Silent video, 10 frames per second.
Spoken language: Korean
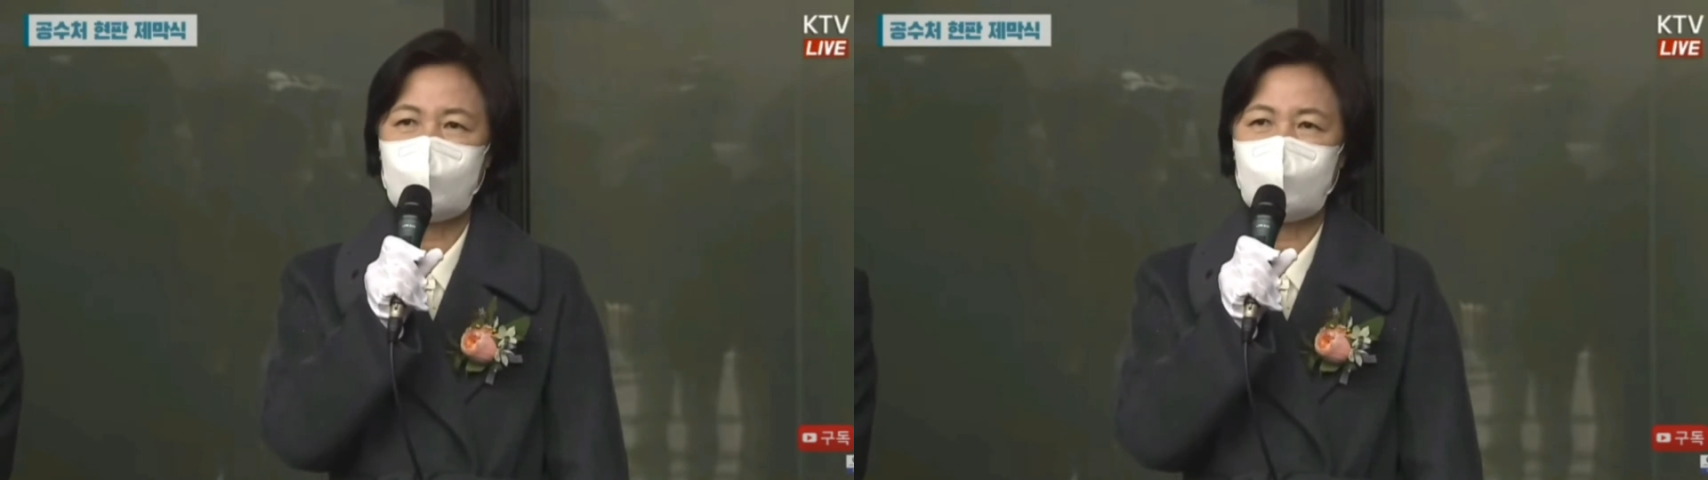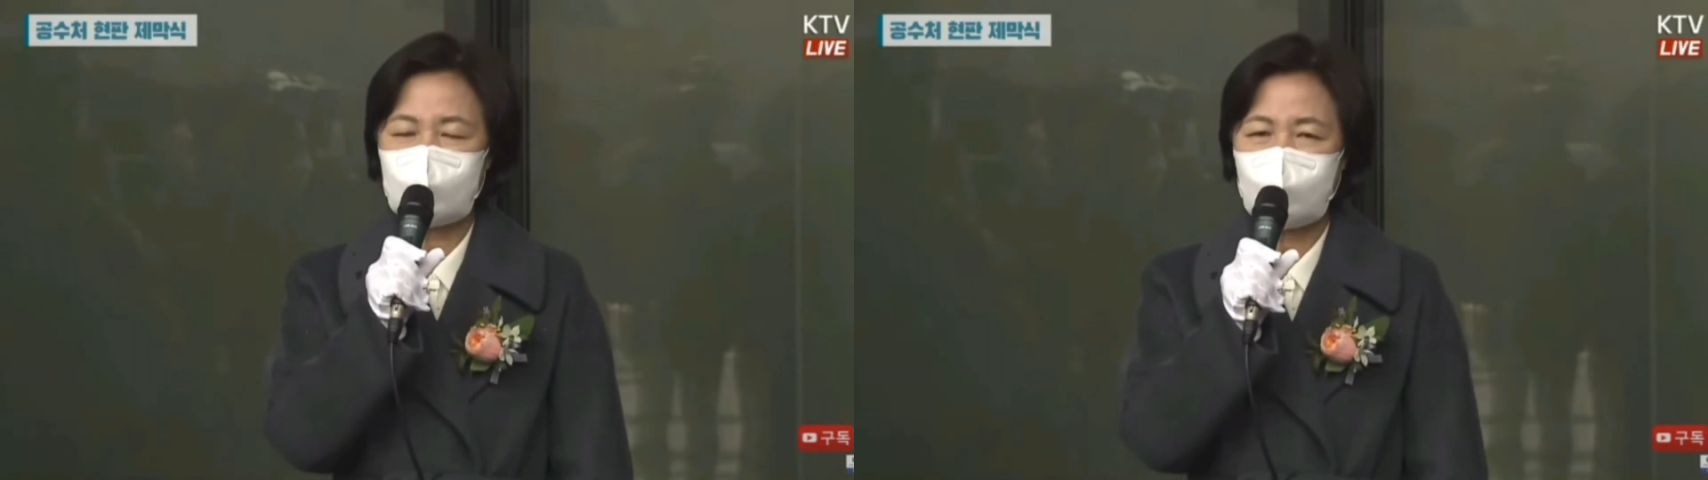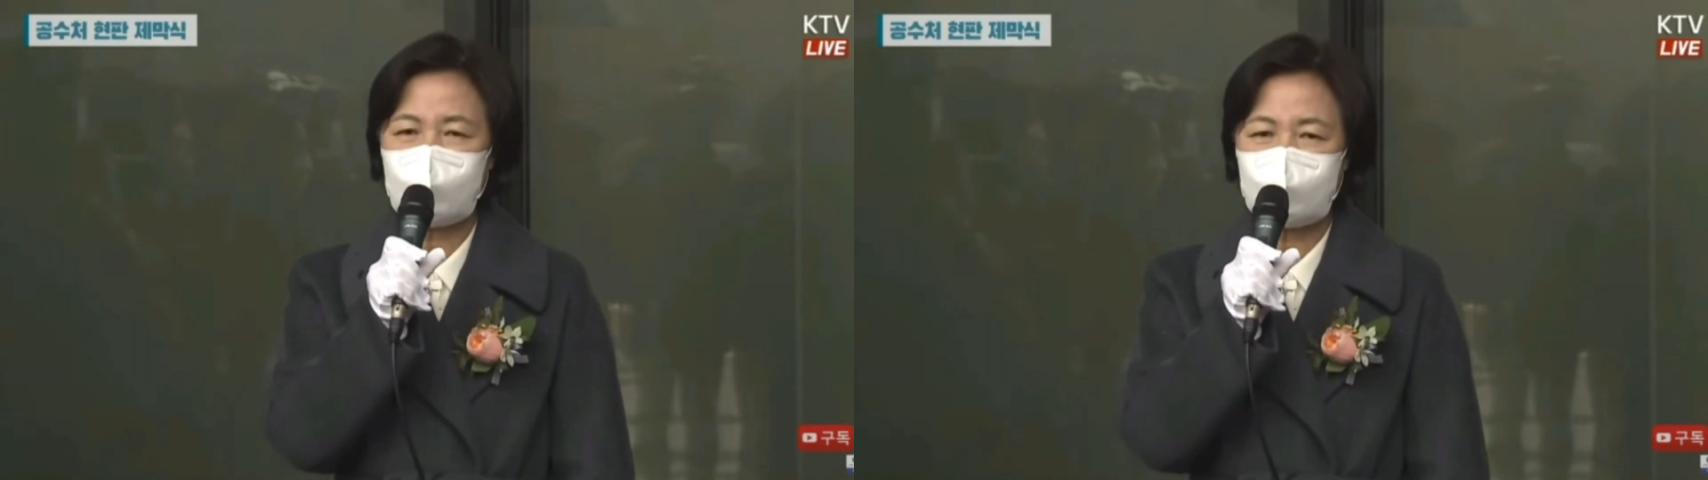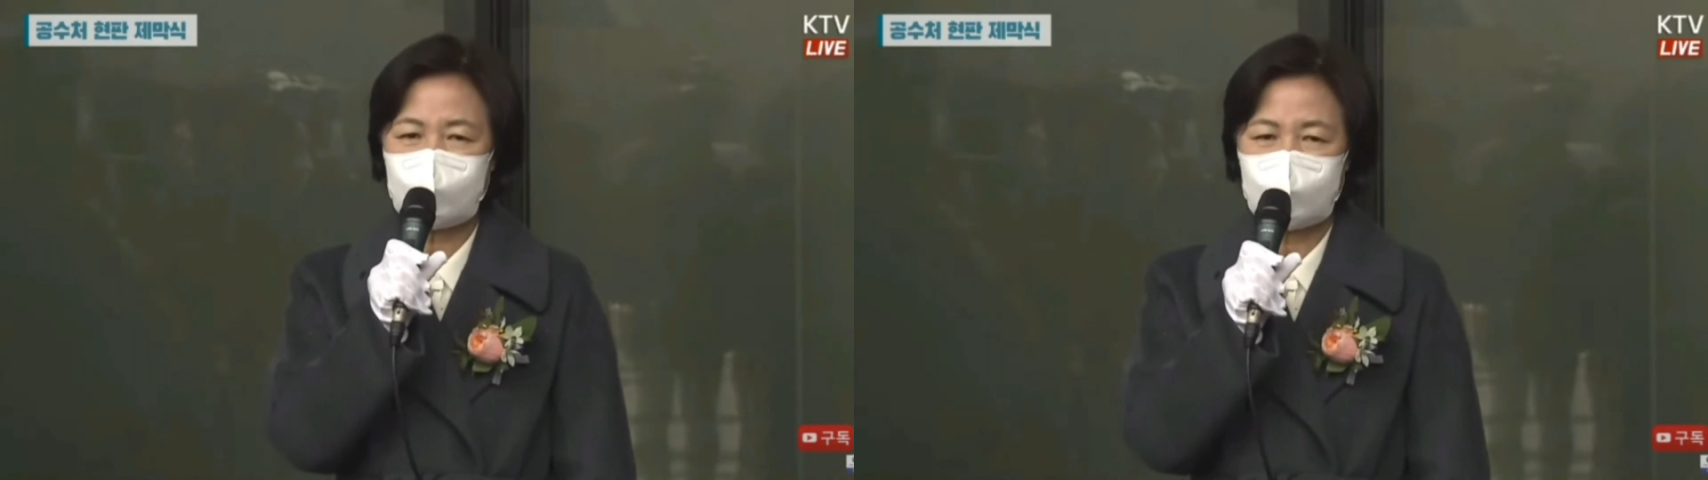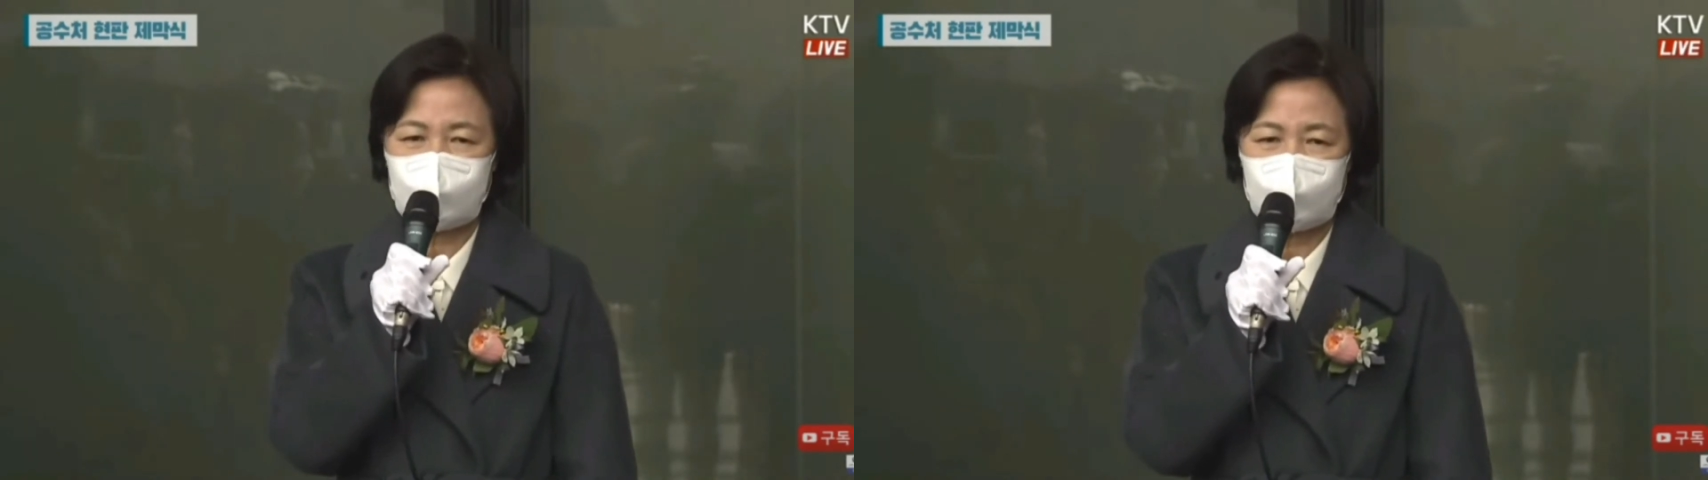
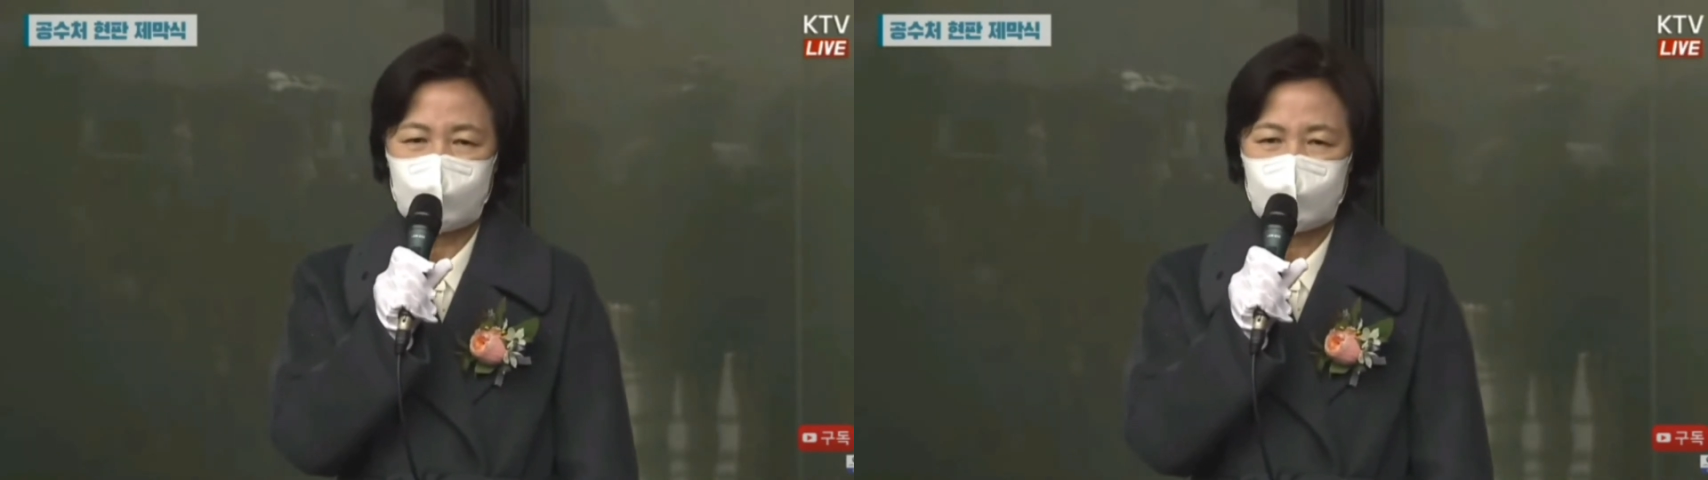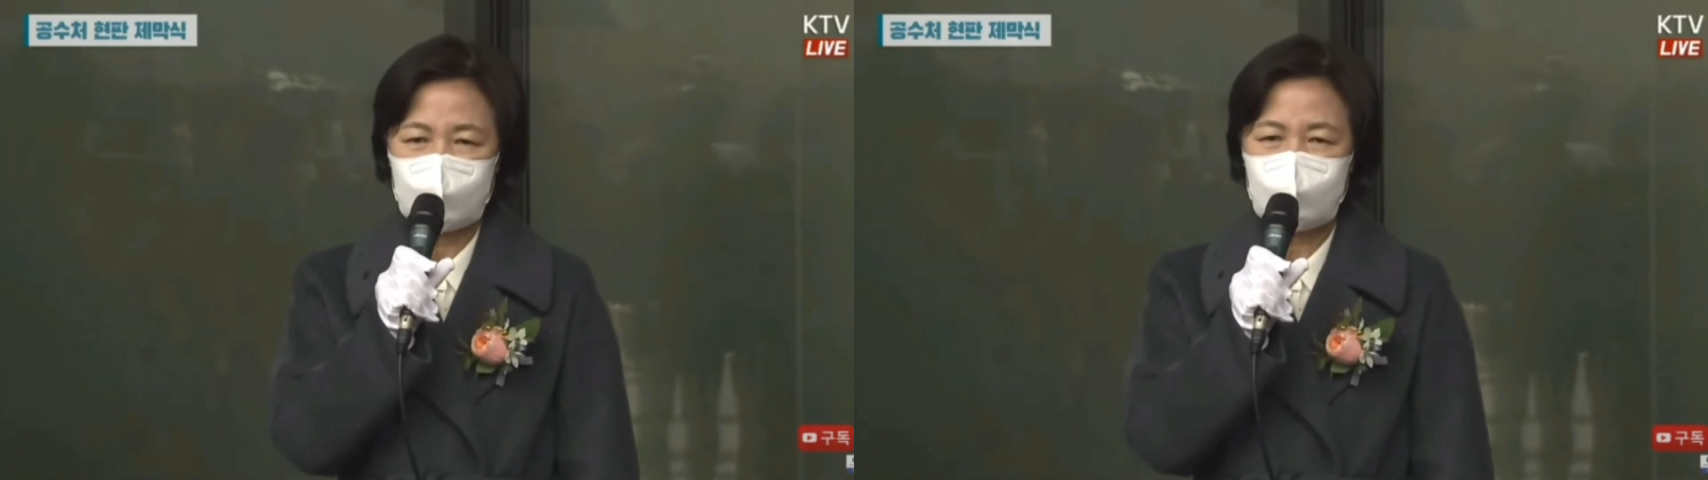권력기관의